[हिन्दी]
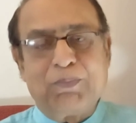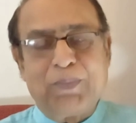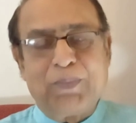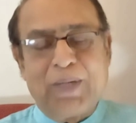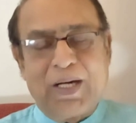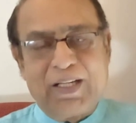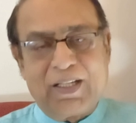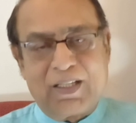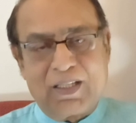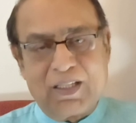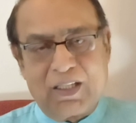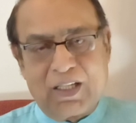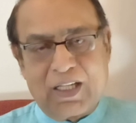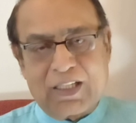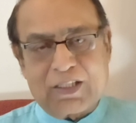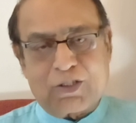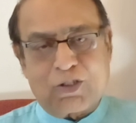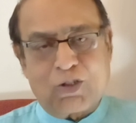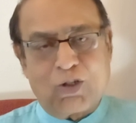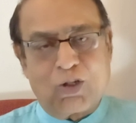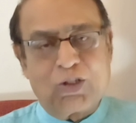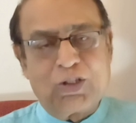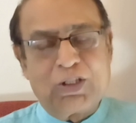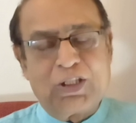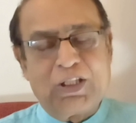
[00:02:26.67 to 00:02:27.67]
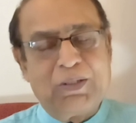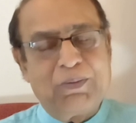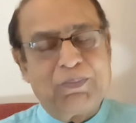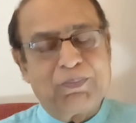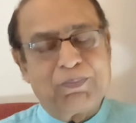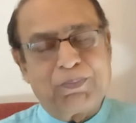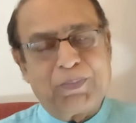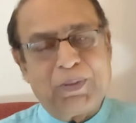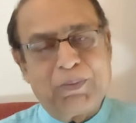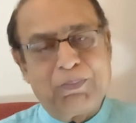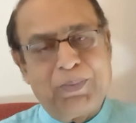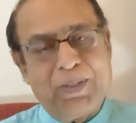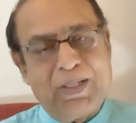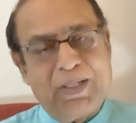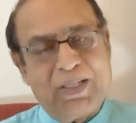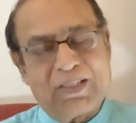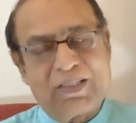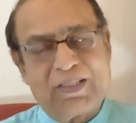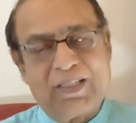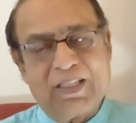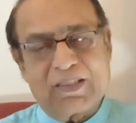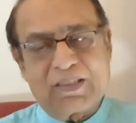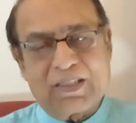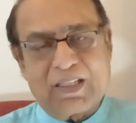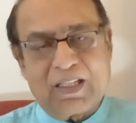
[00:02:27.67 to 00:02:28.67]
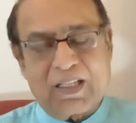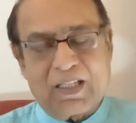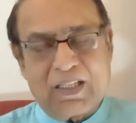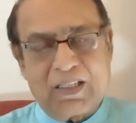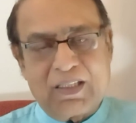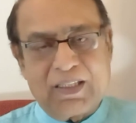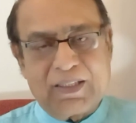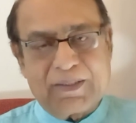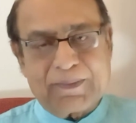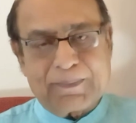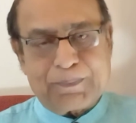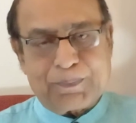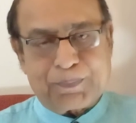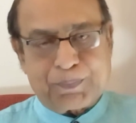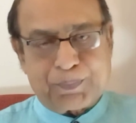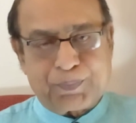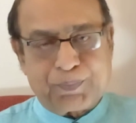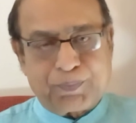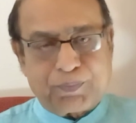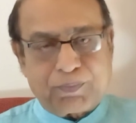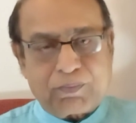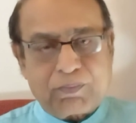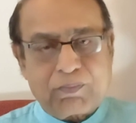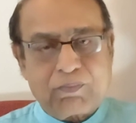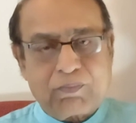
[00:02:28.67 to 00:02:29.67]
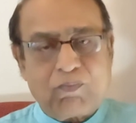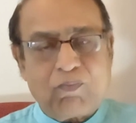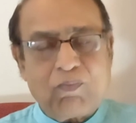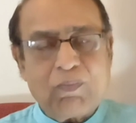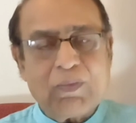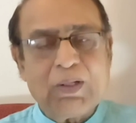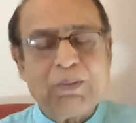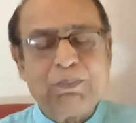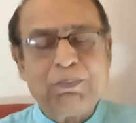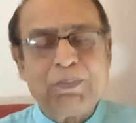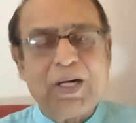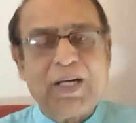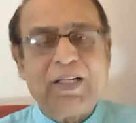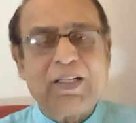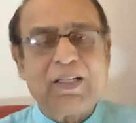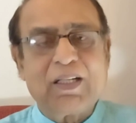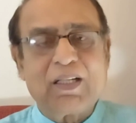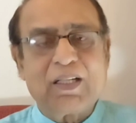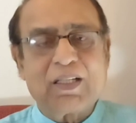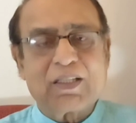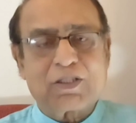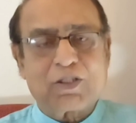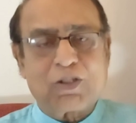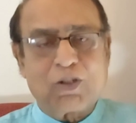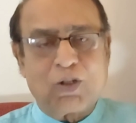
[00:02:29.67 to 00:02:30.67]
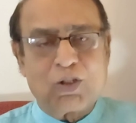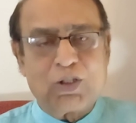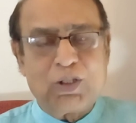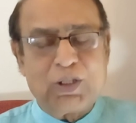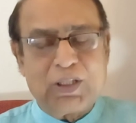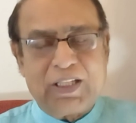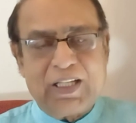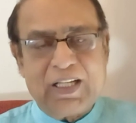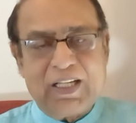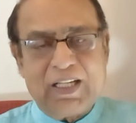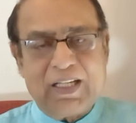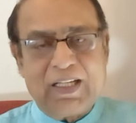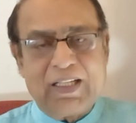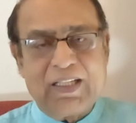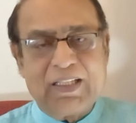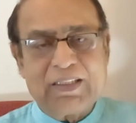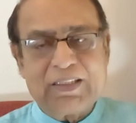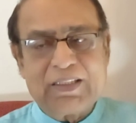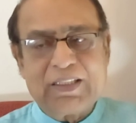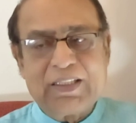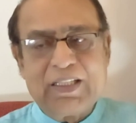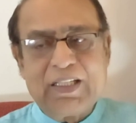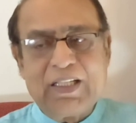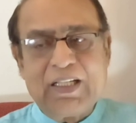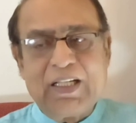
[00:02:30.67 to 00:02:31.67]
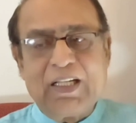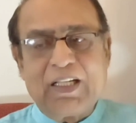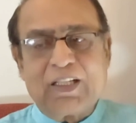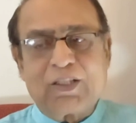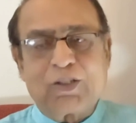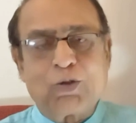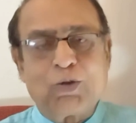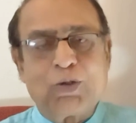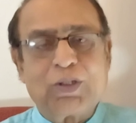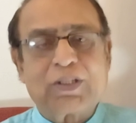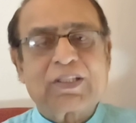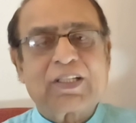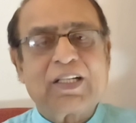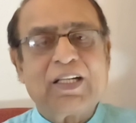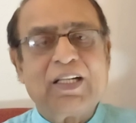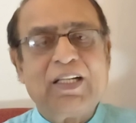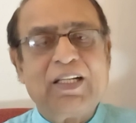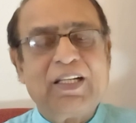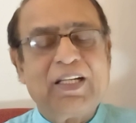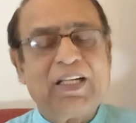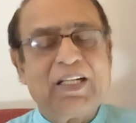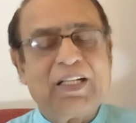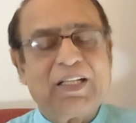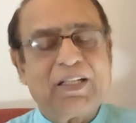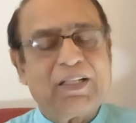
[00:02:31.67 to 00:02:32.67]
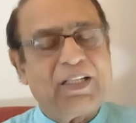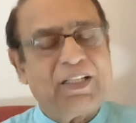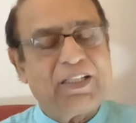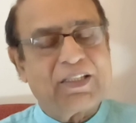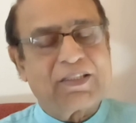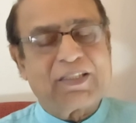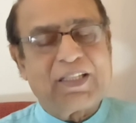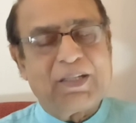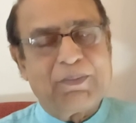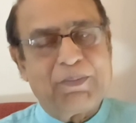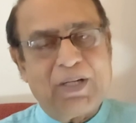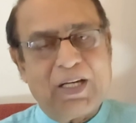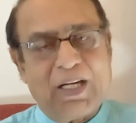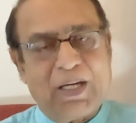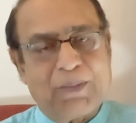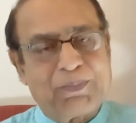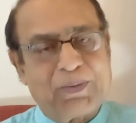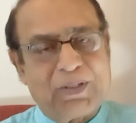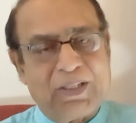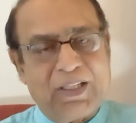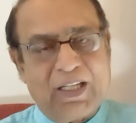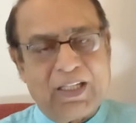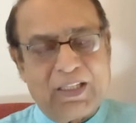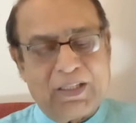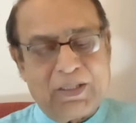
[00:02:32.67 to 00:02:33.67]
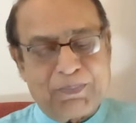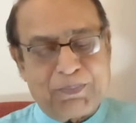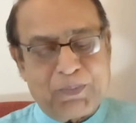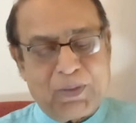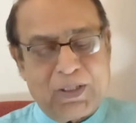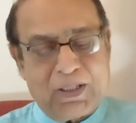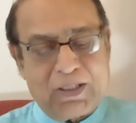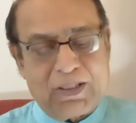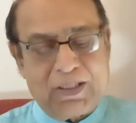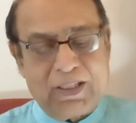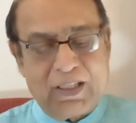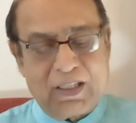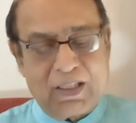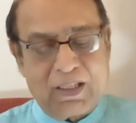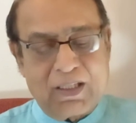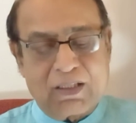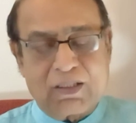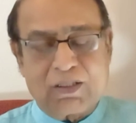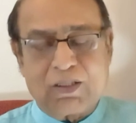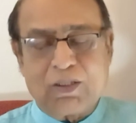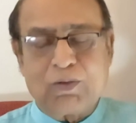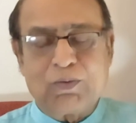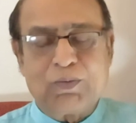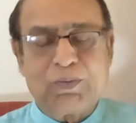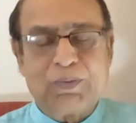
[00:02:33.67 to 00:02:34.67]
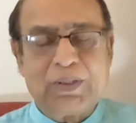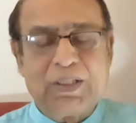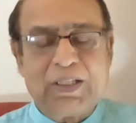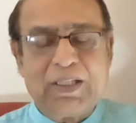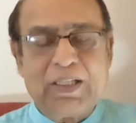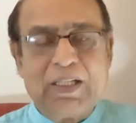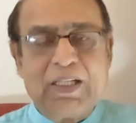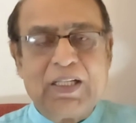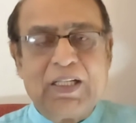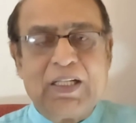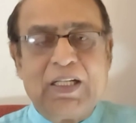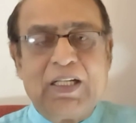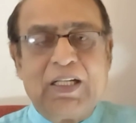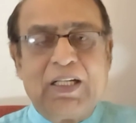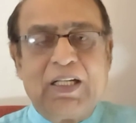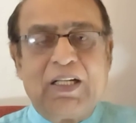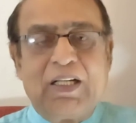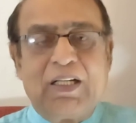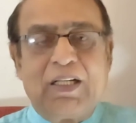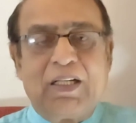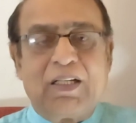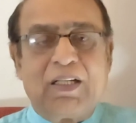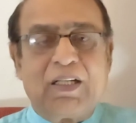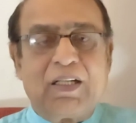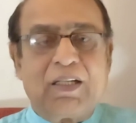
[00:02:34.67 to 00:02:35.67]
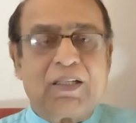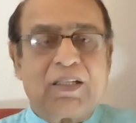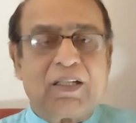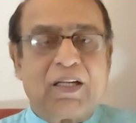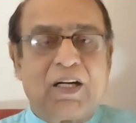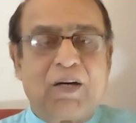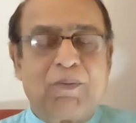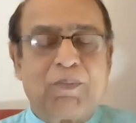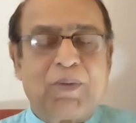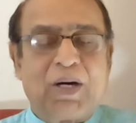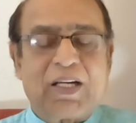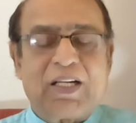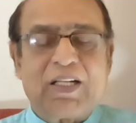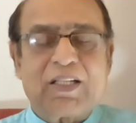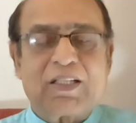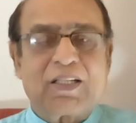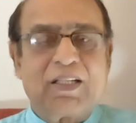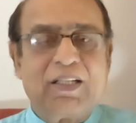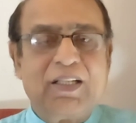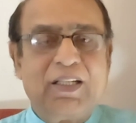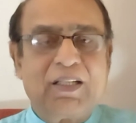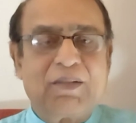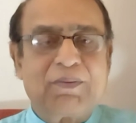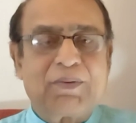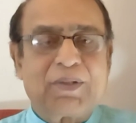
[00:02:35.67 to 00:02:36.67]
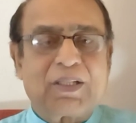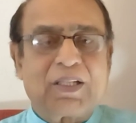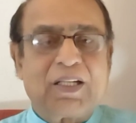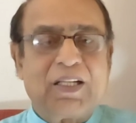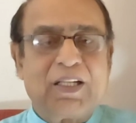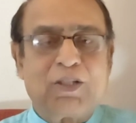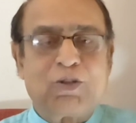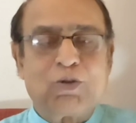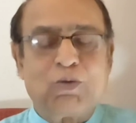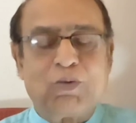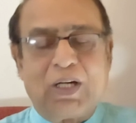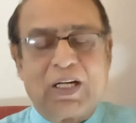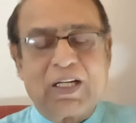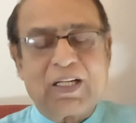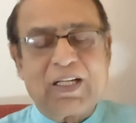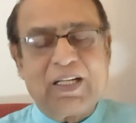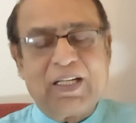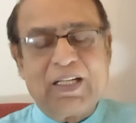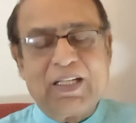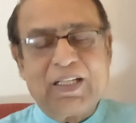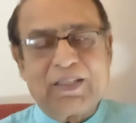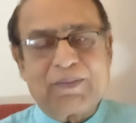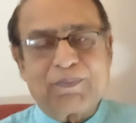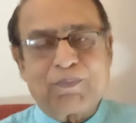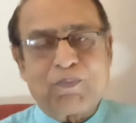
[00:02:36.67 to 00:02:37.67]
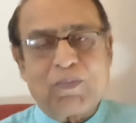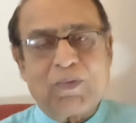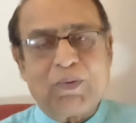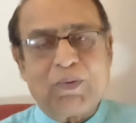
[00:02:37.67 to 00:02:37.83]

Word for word: मेडिकल एस्ट्रोलॉजी पे बेस्ड है सारा ये मेडिकल एस्ट्रोलॉजी क्या है तो इसके लिए इससे मैं आपसे आज अपना शेयर करता हूँ हमारे शरीर के जो अंग हैं